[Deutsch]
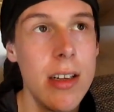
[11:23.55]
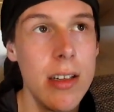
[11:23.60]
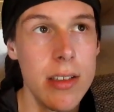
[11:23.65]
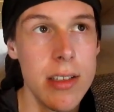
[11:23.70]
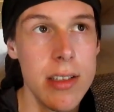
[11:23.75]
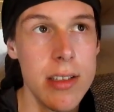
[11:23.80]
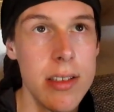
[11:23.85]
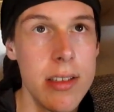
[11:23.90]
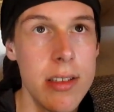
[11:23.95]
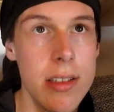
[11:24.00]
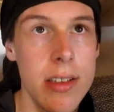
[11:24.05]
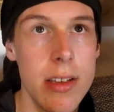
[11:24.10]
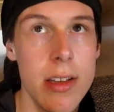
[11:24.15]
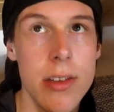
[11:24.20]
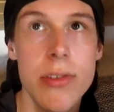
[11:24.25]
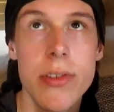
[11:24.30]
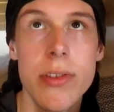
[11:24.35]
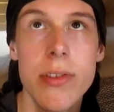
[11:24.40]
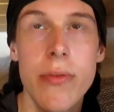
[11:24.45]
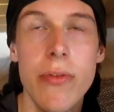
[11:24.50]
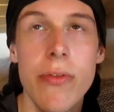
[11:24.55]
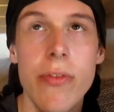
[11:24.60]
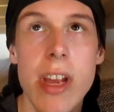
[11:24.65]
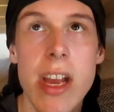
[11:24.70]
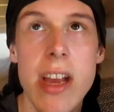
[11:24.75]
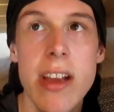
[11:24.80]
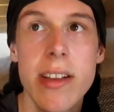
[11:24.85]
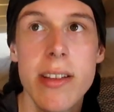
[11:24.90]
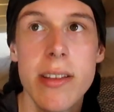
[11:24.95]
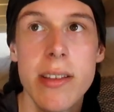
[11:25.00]
Das ist hier das
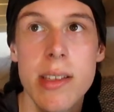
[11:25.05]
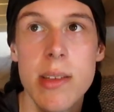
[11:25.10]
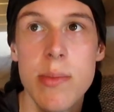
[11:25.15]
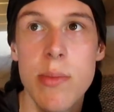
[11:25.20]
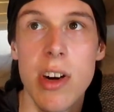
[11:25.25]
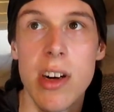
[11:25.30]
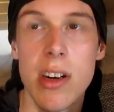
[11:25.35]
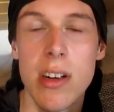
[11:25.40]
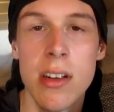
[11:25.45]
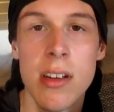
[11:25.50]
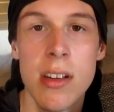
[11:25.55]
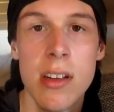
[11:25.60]
Ferienzimmer